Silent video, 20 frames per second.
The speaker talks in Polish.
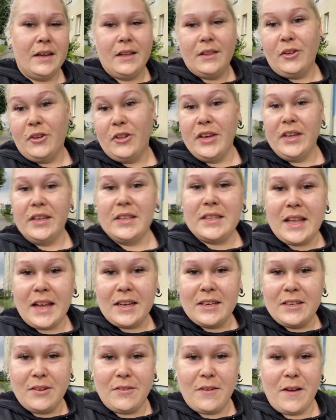to nie jest
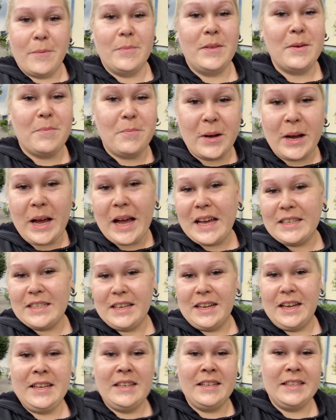tak, że Wam nie
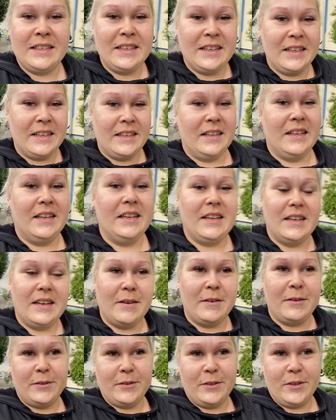pokażę. Na
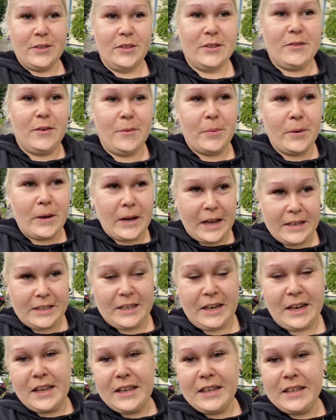pewno coś Wam
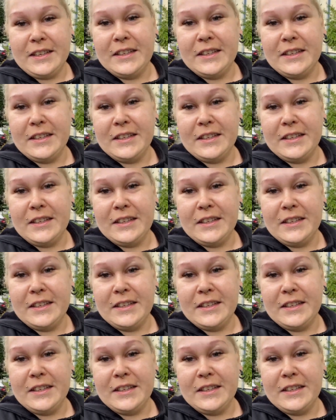pokażę.